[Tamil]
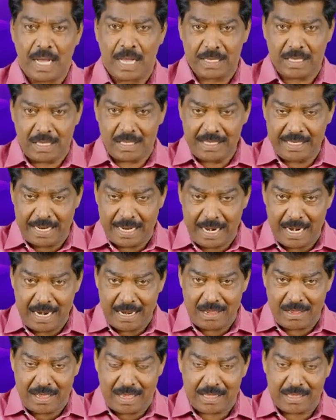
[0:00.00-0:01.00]
அதாவது நல்ல
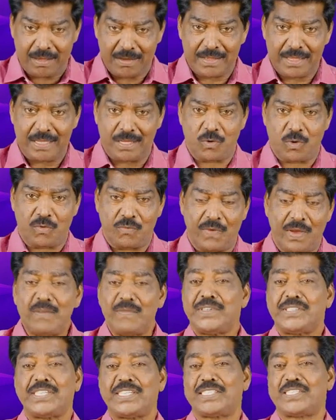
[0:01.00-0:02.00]
அதாவது ஒரு
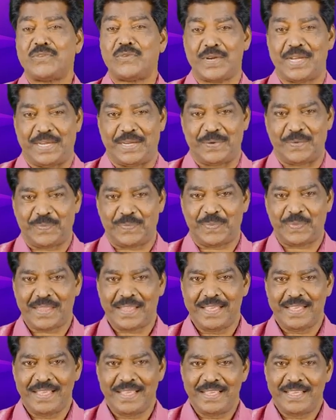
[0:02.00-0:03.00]
வெல்விஷஸ் இவங்க
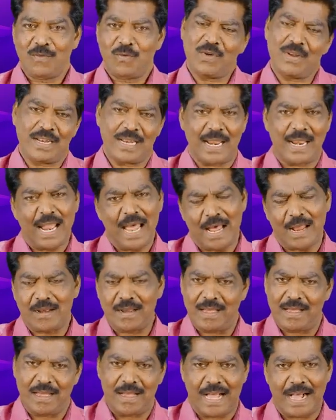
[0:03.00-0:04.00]
ஒரு நல்ல
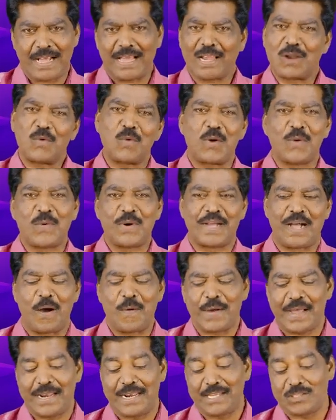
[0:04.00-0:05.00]
அக்கறை உள்ளவங்க
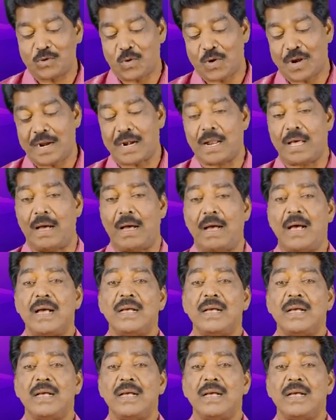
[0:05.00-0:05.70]
அவங்க என்ன சொல்கிறாங்கன்னா